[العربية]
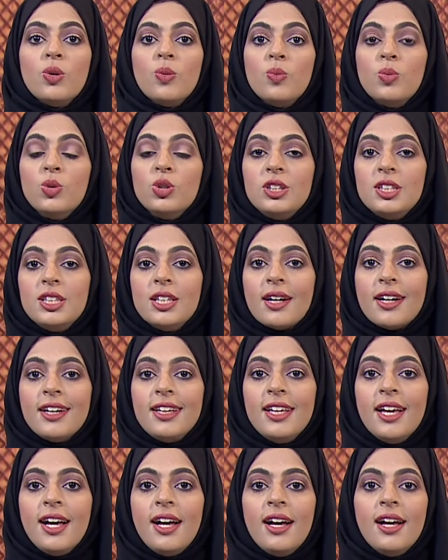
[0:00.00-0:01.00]

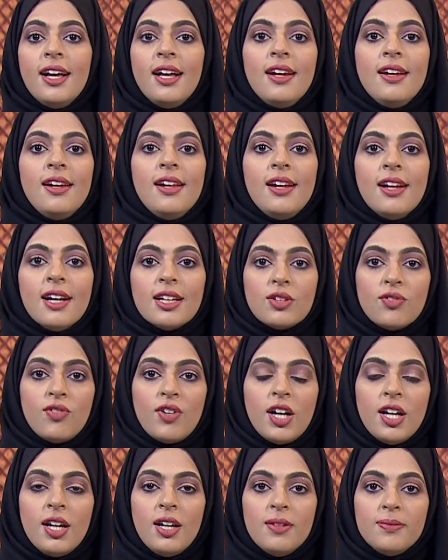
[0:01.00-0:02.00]
موسيقية للأطفال